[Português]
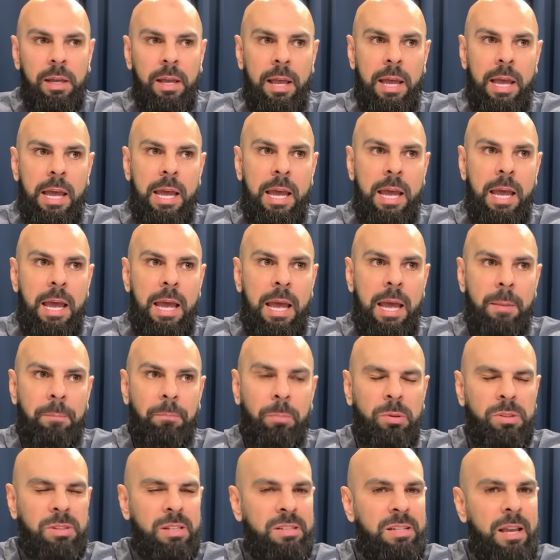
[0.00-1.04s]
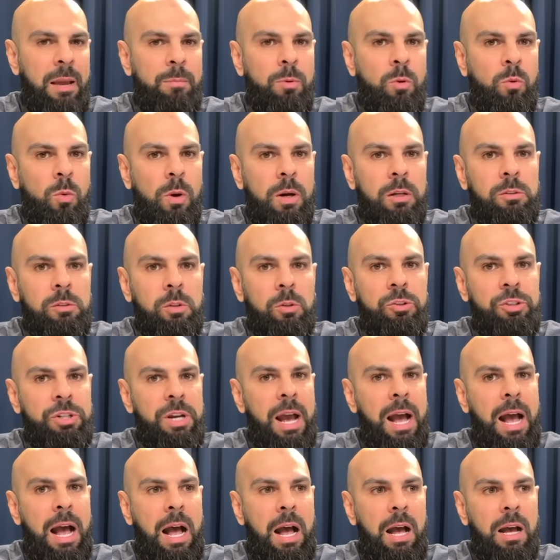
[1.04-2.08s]
É, pô, você sabe o quanto eu
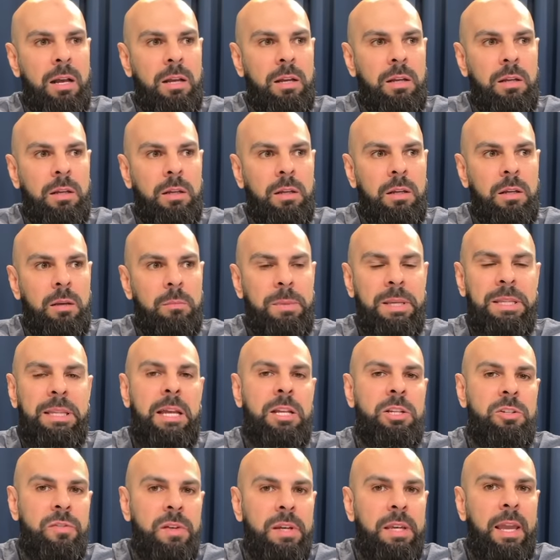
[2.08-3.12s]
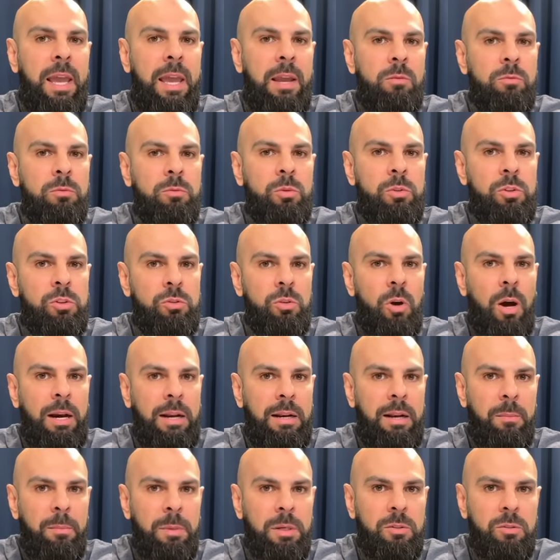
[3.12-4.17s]
já uhum. me identifiquei com tua história,
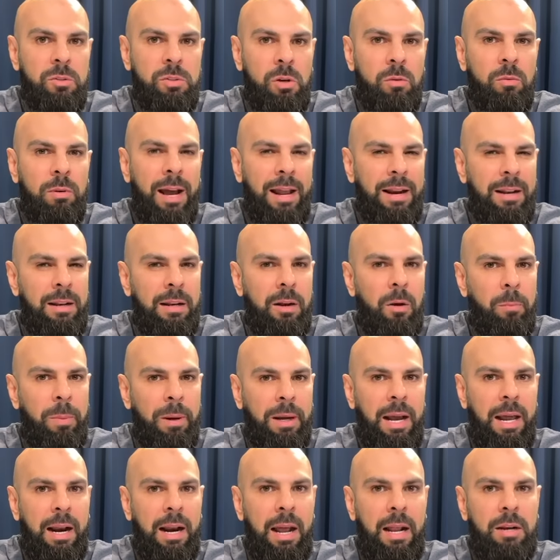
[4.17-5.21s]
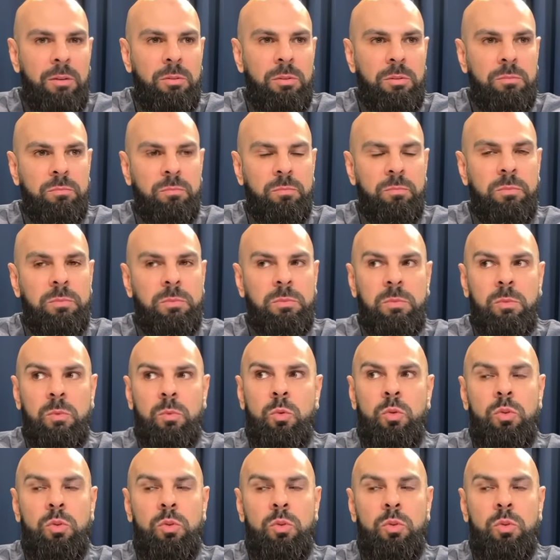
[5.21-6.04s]
né, mano? Você é um cara legal pra caralho. Um uhum.